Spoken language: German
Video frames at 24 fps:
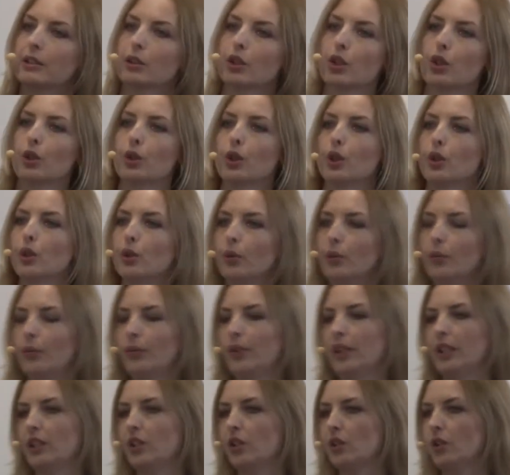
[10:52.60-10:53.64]
gesund und
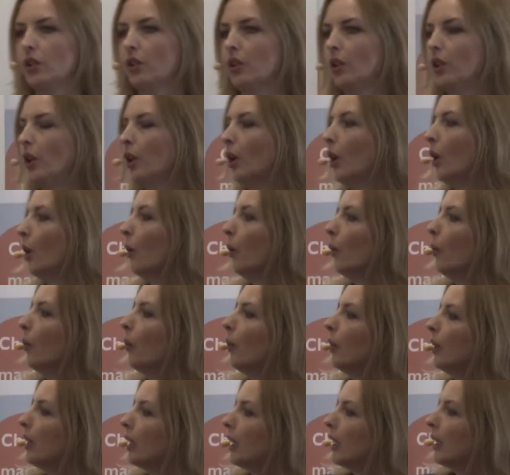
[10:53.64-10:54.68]
fit.
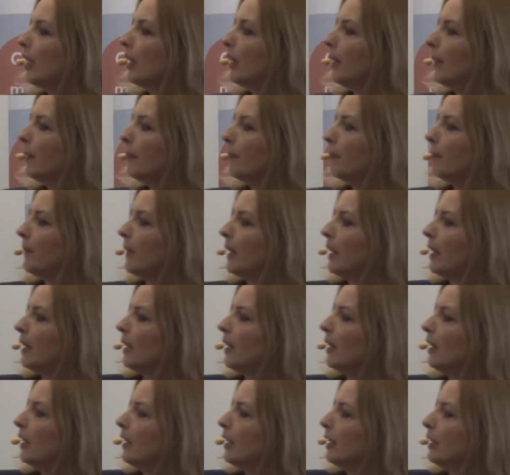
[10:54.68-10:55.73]
Oder
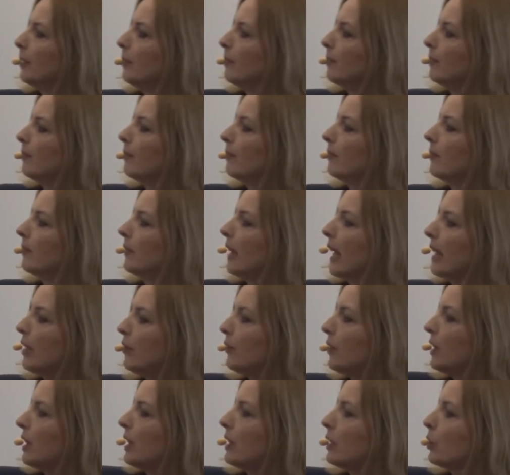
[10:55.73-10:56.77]
ähm,
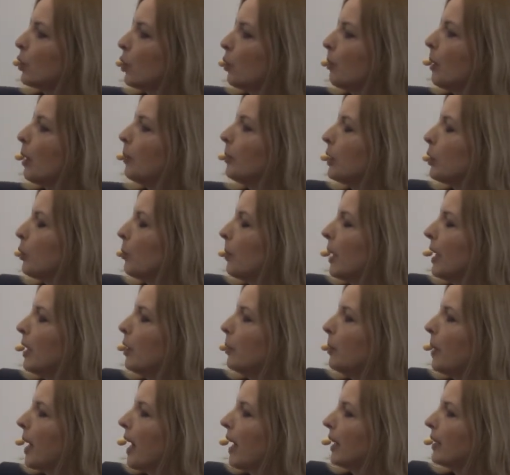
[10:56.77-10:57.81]
entweder ich kümmere mich um
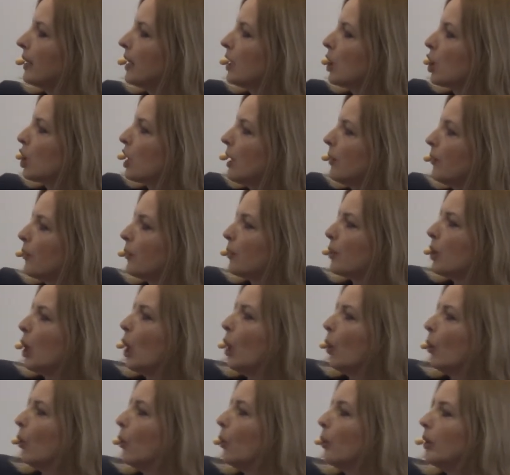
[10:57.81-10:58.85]
meine Partnerschaft
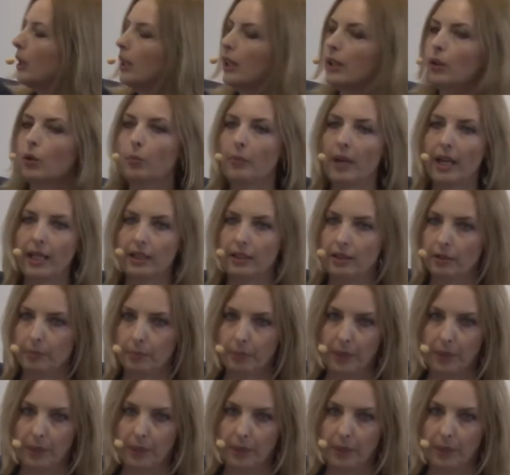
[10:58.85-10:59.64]
oder um meine